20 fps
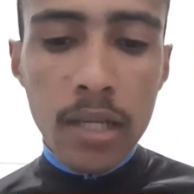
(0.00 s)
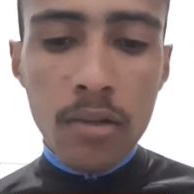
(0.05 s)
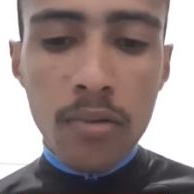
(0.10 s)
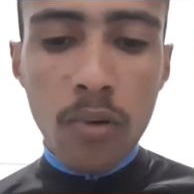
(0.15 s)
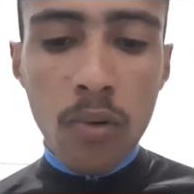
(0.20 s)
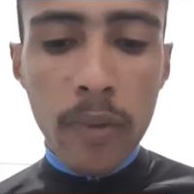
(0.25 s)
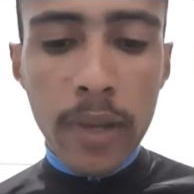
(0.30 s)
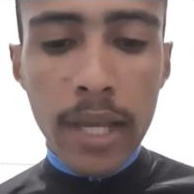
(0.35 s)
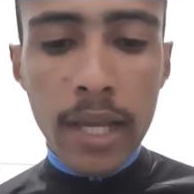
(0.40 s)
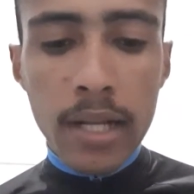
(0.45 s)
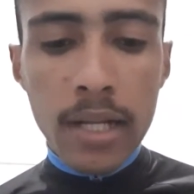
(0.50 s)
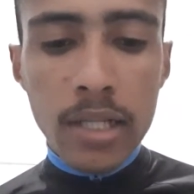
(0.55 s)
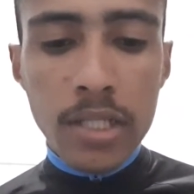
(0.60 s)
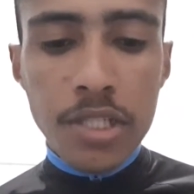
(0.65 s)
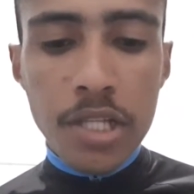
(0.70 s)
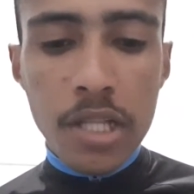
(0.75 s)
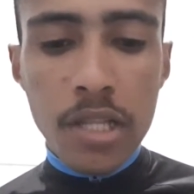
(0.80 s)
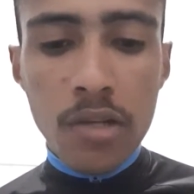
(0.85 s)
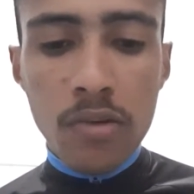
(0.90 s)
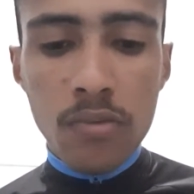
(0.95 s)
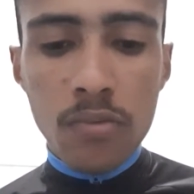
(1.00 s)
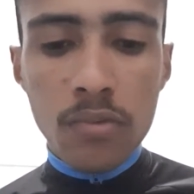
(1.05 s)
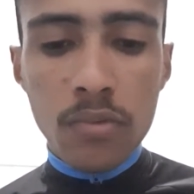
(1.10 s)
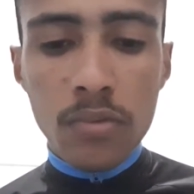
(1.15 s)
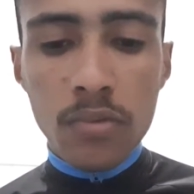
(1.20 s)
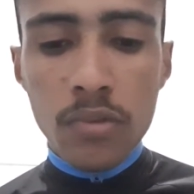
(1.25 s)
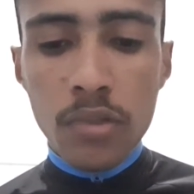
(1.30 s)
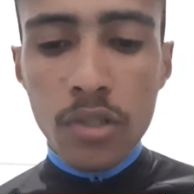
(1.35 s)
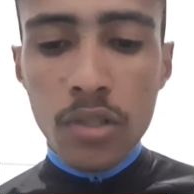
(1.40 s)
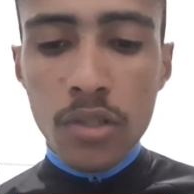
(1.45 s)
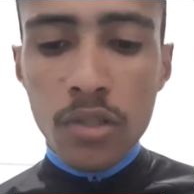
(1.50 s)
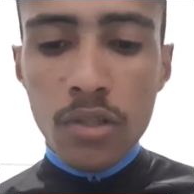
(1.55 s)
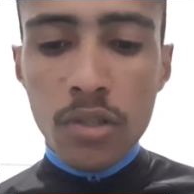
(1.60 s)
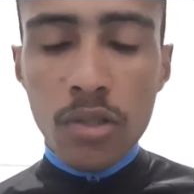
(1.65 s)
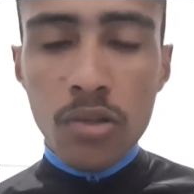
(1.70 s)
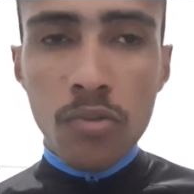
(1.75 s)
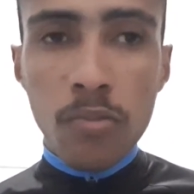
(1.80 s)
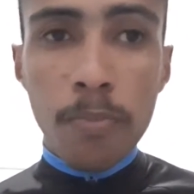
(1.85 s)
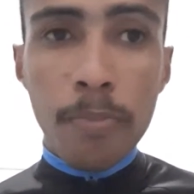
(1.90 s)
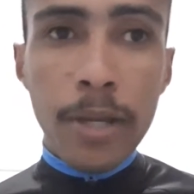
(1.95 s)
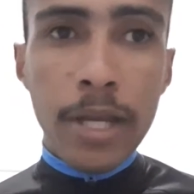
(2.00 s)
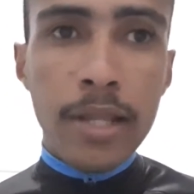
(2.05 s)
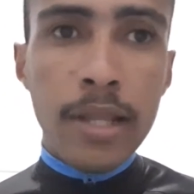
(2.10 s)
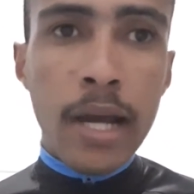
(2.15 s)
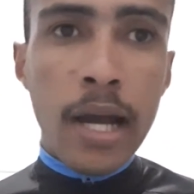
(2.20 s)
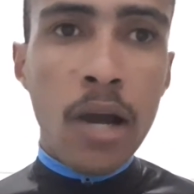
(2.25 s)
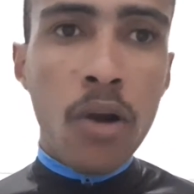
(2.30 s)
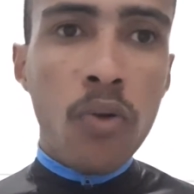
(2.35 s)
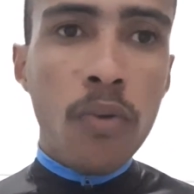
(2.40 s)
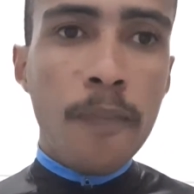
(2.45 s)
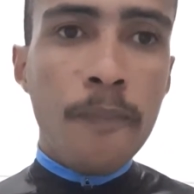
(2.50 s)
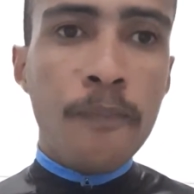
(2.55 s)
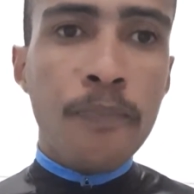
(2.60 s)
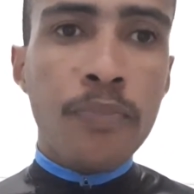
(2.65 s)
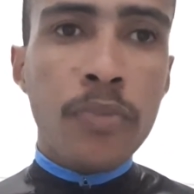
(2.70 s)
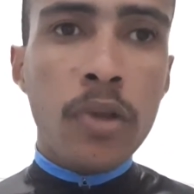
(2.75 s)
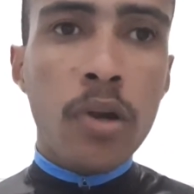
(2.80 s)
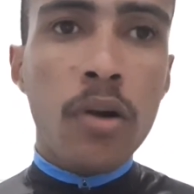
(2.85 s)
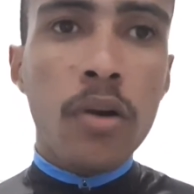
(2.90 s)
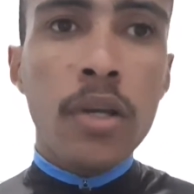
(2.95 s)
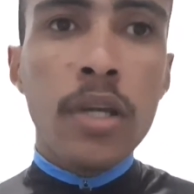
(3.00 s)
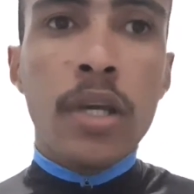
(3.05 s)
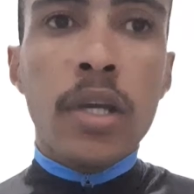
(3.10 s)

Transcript: Com ela, já deu um, um pedal. Ó.